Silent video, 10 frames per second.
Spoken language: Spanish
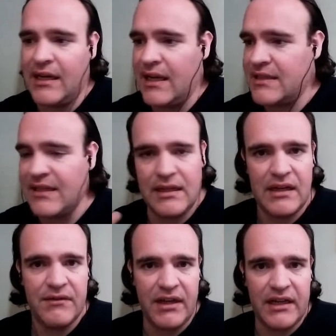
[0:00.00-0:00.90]
la, sede
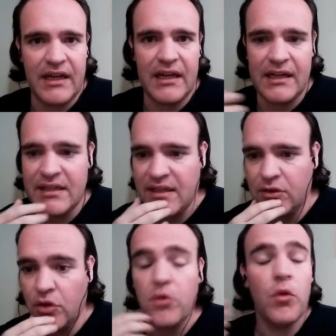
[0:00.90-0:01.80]
de la Berlinal en el
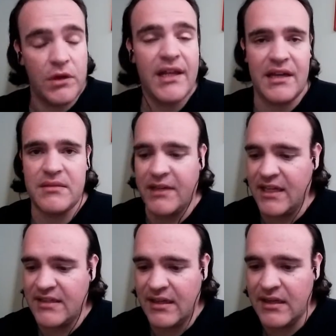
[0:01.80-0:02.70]
centro, una de las
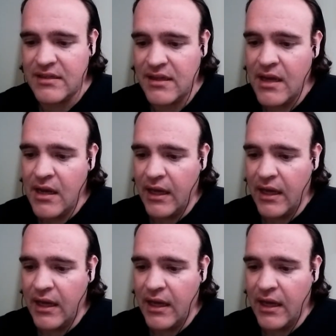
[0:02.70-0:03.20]
varias sedes.